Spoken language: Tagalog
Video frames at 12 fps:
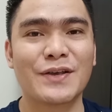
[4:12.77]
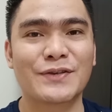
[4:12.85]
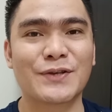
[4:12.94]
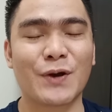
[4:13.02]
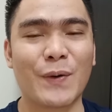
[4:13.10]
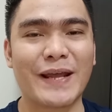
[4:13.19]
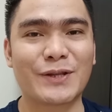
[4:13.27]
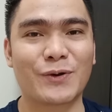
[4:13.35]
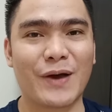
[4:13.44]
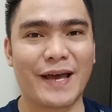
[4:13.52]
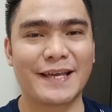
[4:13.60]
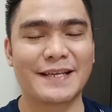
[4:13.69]
So, ito
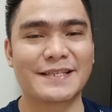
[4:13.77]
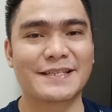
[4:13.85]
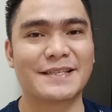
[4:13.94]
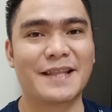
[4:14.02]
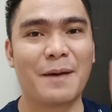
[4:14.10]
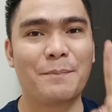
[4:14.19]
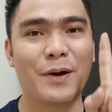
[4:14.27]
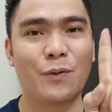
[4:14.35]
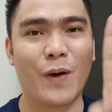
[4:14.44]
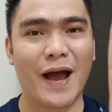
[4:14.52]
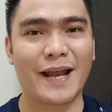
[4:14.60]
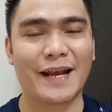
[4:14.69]
guys, number
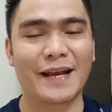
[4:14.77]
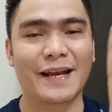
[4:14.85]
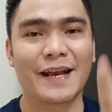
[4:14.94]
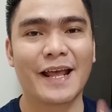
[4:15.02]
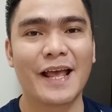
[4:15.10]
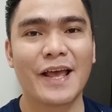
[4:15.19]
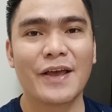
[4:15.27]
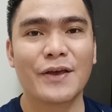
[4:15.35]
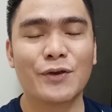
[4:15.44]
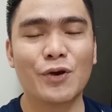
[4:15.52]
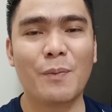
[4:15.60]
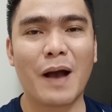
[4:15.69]

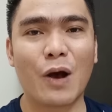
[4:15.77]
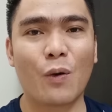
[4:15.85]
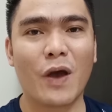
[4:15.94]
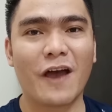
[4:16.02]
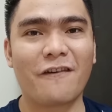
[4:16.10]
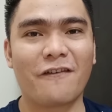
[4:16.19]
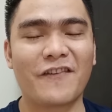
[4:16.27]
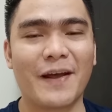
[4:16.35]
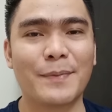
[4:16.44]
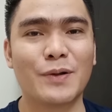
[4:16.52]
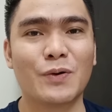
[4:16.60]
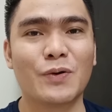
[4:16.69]
1. Yung mga
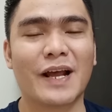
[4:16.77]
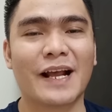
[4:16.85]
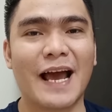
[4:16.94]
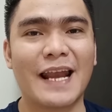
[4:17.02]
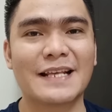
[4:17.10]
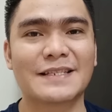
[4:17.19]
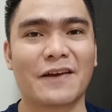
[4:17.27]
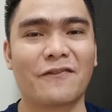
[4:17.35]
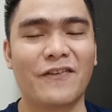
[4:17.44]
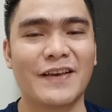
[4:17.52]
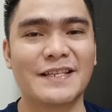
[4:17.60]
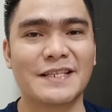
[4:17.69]
OFW na galing sa
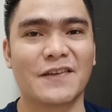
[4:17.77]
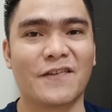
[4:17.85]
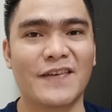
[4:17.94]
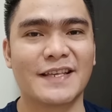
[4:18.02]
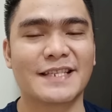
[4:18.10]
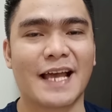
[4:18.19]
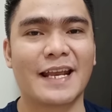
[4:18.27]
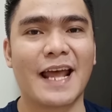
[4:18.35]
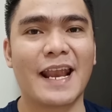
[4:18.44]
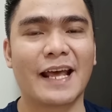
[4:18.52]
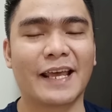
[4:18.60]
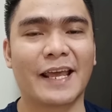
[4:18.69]
visitor visa
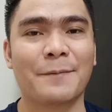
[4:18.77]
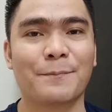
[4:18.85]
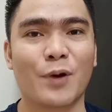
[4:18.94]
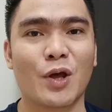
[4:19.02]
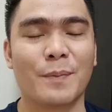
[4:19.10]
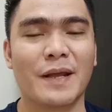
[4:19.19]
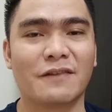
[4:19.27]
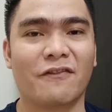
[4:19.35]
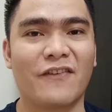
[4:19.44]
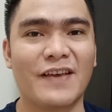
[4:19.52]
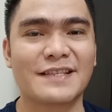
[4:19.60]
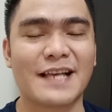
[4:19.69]
na naging employment
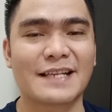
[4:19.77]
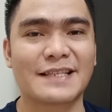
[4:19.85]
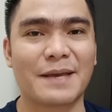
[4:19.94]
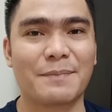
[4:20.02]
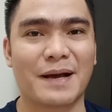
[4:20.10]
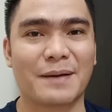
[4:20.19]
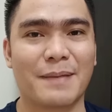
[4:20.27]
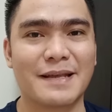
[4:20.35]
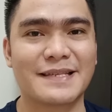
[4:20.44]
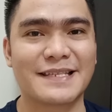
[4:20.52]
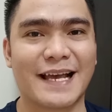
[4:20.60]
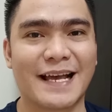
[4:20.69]
visa sa ibang
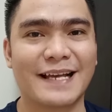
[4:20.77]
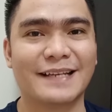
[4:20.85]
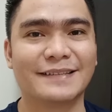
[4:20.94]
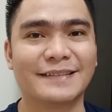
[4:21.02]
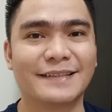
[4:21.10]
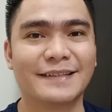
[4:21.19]
bansa.